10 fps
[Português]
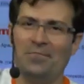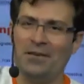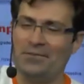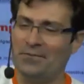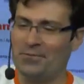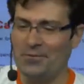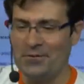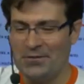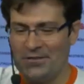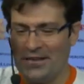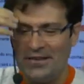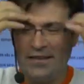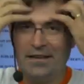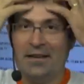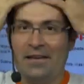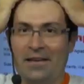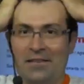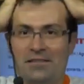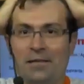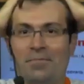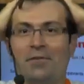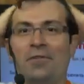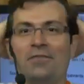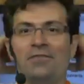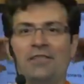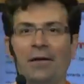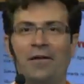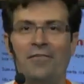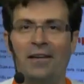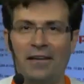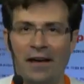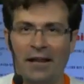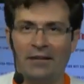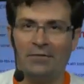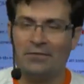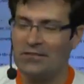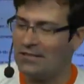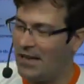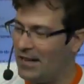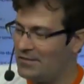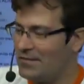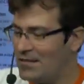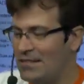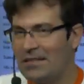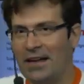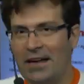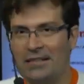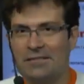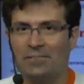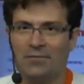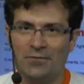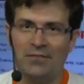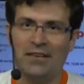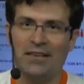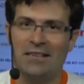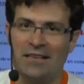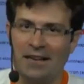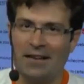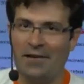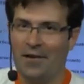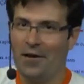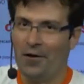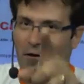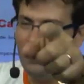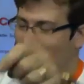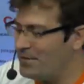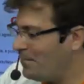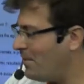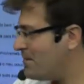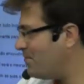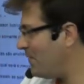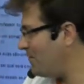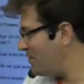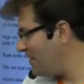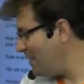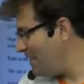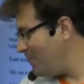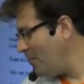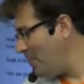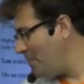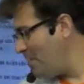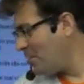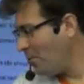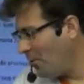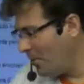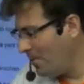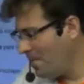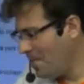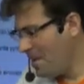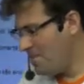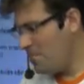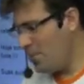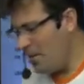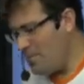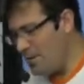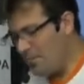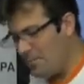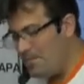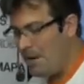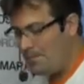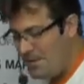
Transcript: do Brasil todos aí. Eu sempre gosto de dar uma variada nos estados, nas cidades, para socializar, né? Ó, oh, forte abraço para você aí, meu amigo, meu amigo, minha